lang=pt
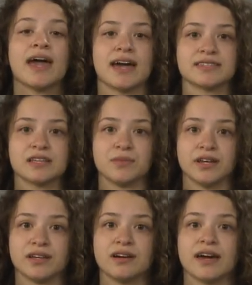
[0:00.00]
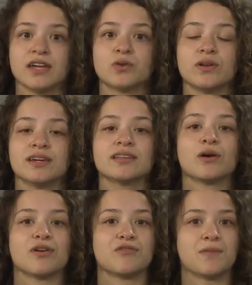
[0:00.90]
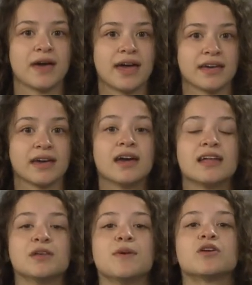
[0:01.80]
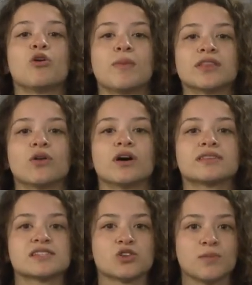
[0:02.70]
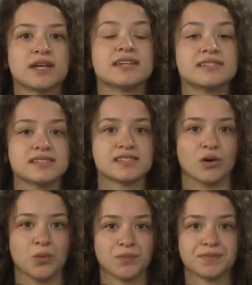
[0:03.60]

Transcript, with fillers: Esta manhã, a reitoria da UFPR liberou uma nota sobre a decisão.